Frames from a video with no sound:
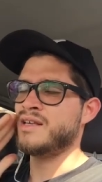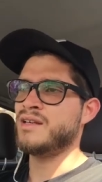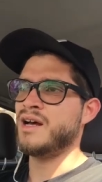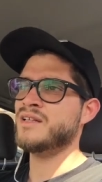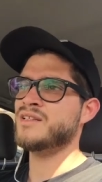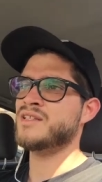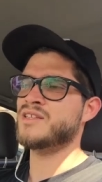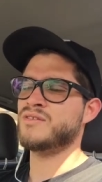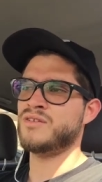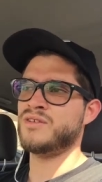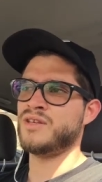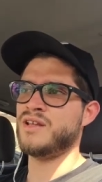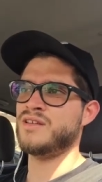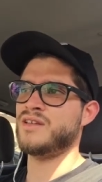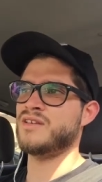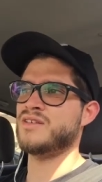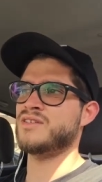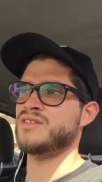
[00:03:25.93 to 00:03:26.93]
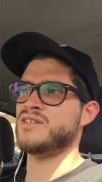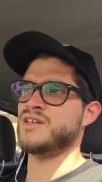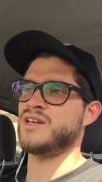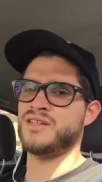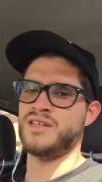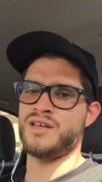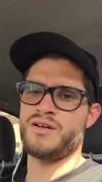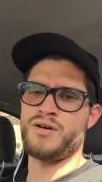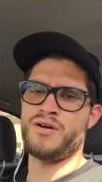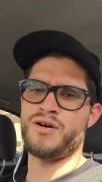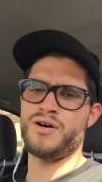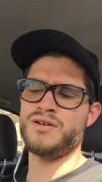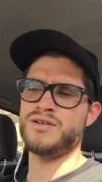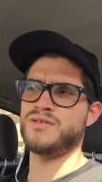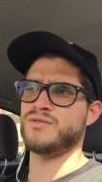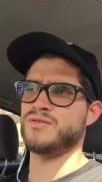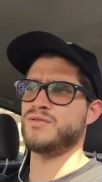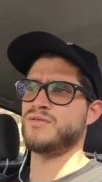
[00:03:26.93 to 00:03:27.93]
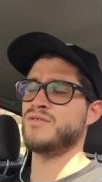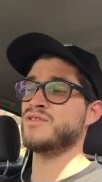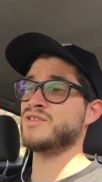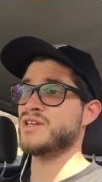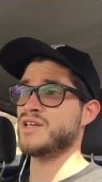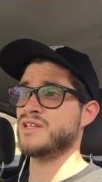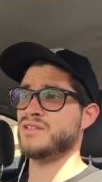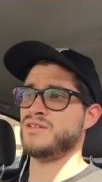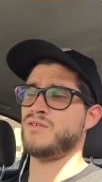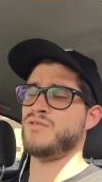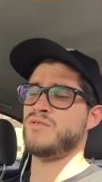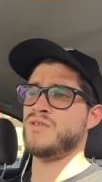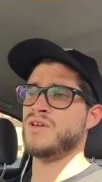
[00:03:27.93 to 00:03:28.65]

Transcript: Ay, 137. Ay, no, ¿y esta?